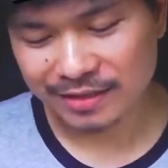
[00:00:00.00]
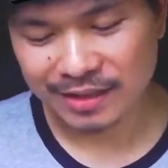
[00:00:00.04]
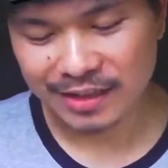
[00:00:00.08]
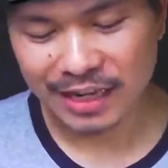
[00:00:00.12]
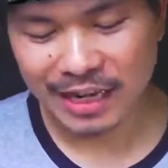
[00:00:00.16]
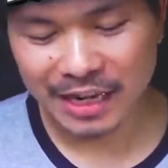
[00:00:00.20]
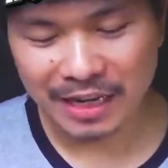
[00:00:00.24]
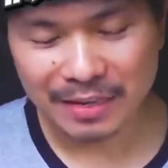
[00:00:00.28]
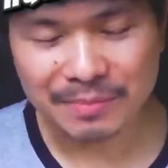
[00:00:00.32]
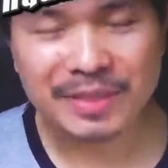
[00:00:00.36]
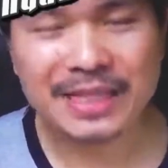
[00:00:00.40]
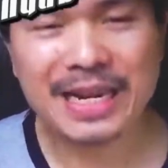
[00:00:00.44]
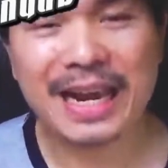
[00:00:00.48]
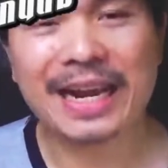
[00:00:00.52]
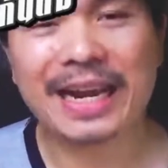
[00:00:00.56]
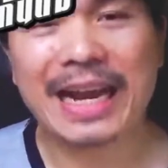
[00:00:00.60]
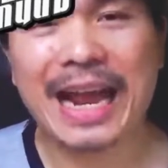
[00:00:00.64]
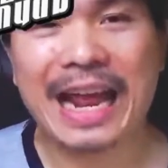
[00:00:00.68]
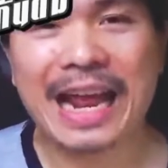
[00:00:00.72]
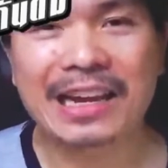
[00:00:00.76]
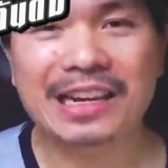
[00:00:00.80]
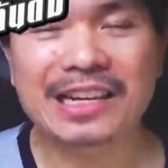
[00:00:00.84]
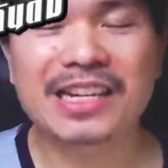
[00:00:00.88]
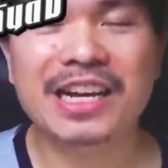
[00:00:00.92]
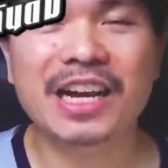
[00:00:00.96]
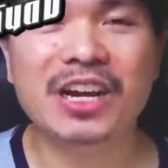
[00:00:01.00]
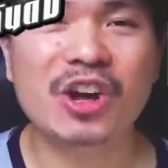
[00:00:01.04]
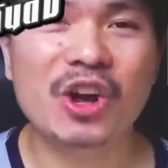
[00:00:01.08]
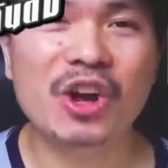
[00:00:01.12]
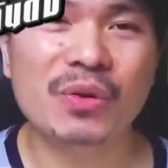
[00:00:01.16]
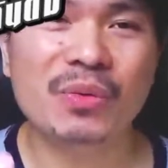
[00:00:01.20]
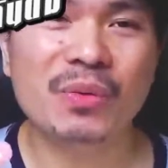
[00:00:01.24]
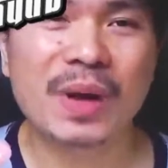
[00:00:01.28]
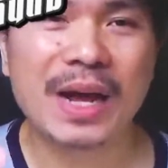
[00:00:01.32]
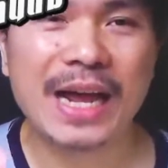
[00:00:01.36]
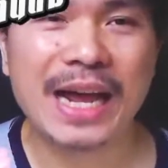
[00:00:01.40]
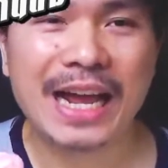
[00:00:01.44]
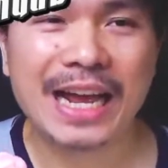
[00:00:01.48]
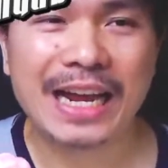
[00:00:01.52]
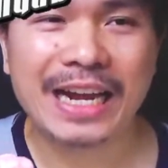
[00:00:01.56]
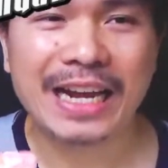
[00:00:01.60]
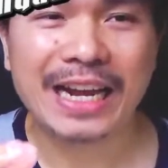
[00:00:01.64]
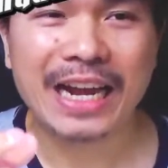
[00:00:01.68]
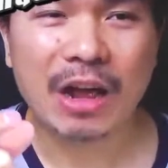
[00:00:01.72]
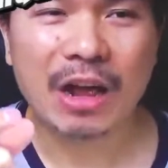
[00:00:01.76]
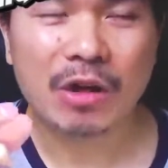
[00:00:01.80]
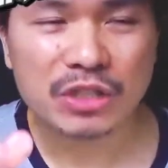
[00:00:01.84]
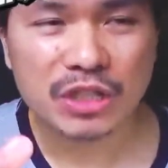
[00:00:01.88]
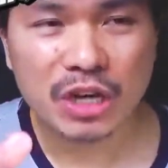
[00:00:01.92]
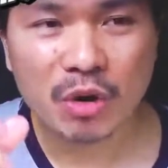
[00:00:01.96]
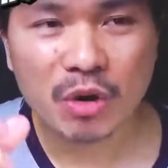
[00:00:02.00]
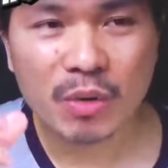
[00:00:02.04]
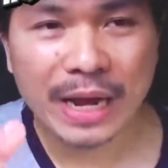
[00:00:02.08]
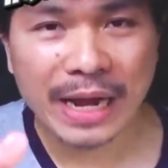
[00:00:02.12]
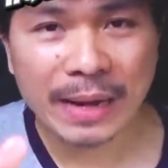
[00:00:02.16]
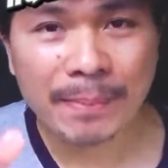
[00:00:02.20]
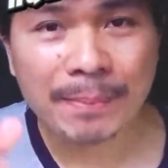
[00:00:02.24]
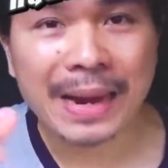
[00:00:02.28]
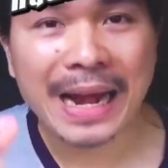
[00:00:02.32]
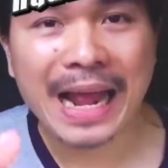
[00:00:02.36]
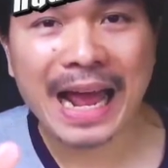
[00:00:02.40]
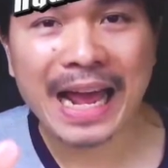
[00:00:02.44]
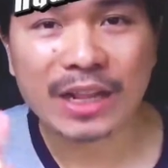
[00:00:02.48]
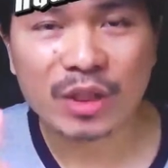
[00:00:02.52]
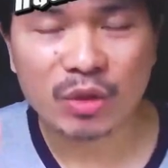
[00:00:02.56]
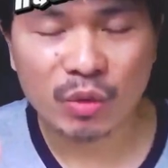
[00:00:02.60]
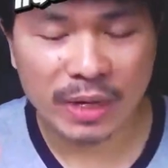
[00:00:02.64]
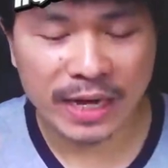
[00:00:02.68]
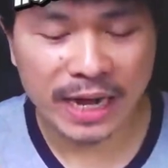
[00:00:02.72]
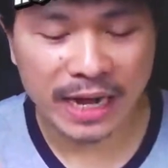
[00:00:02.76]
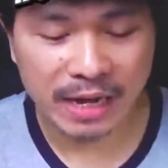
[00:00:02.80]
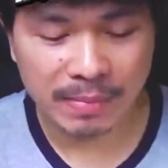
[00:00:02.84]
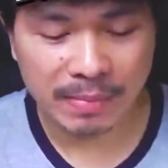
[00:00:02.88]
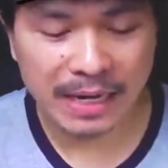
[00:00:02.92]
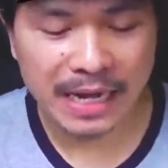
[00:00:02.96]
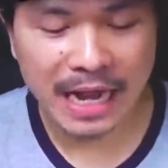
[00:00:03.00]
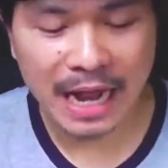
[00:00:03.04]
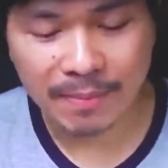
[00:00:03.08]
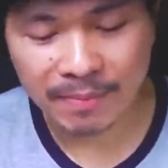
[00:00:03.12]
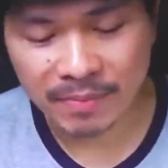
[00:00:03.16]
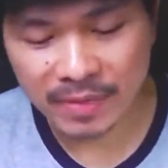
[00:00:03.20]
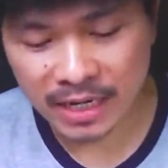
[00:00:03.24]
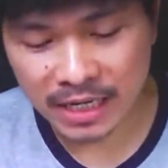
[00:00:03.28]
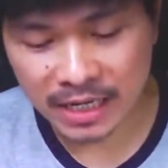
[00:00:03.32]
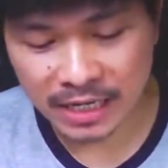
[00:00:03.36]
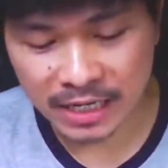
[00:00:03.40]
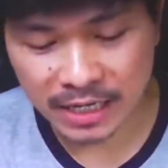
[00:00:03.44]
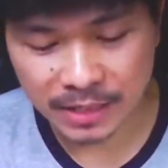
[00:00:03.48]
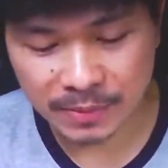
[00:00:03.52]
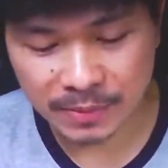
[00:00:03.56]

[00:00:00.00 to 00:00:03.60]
เริ่มจากการเลือกก่อนว่าเราจะเอาGunplaตัวไหนมาทำดี